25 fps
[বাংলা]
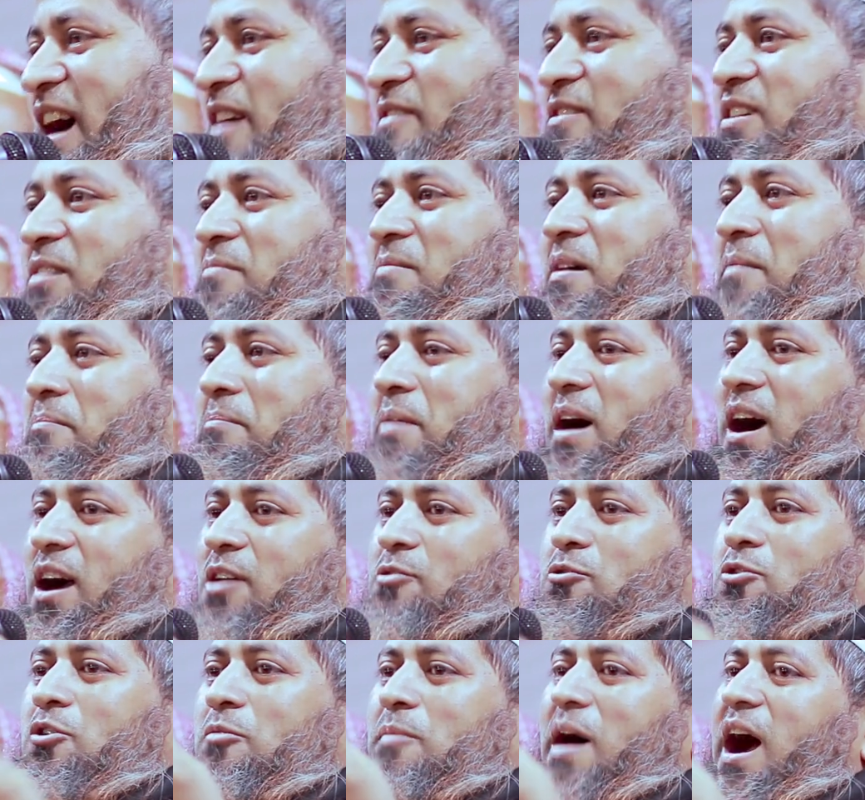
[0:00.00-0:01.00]
আমার বাবা
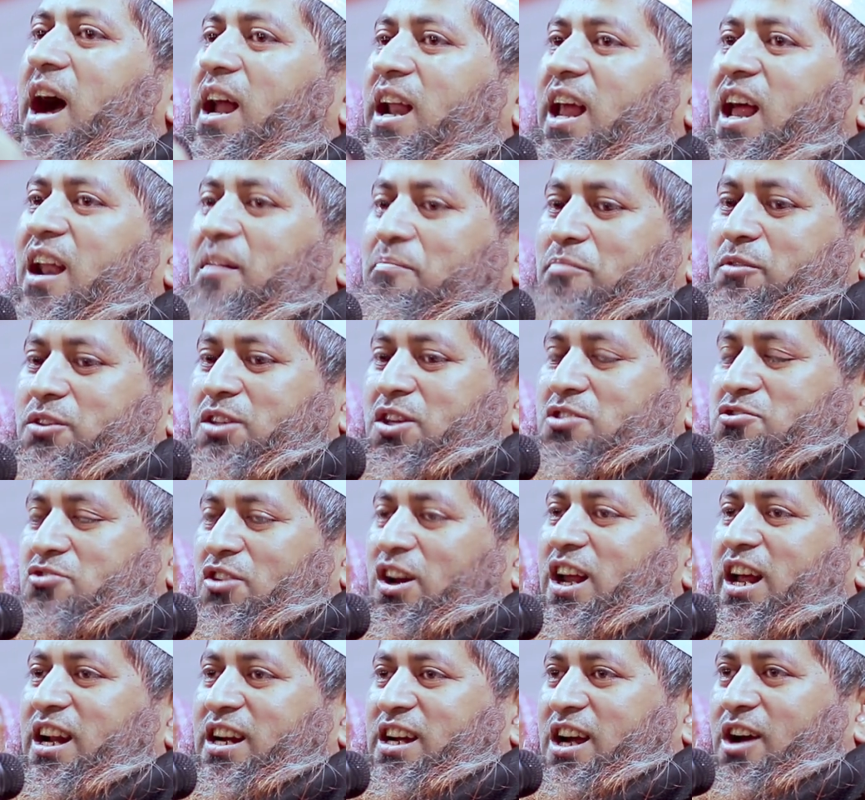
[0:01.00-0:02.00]
খুব হালাল পথে
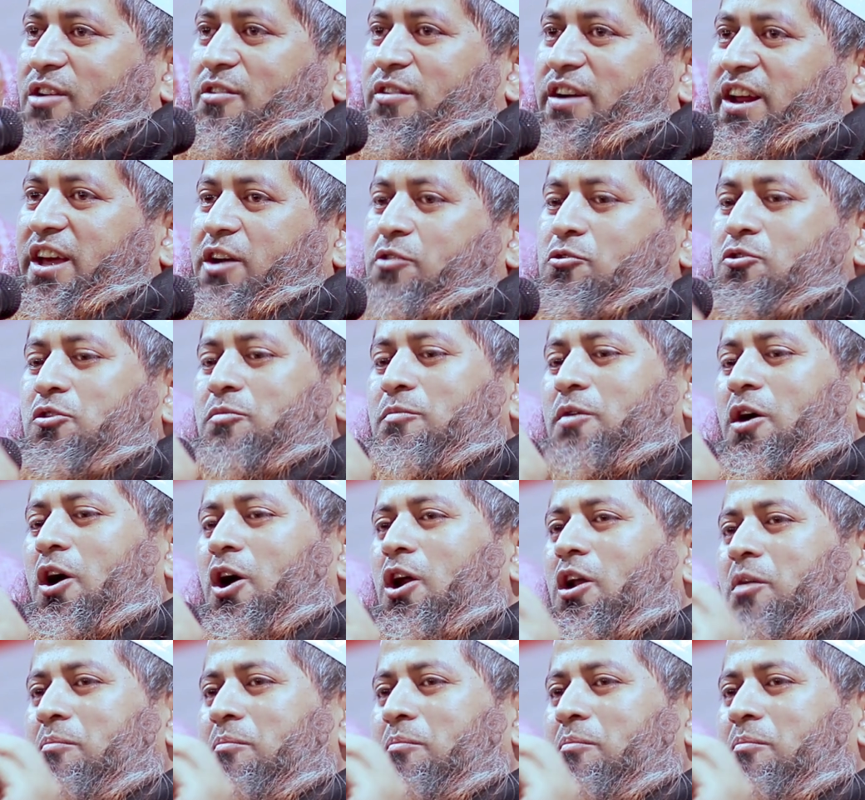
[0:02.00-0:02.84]
চলার কারণে খুব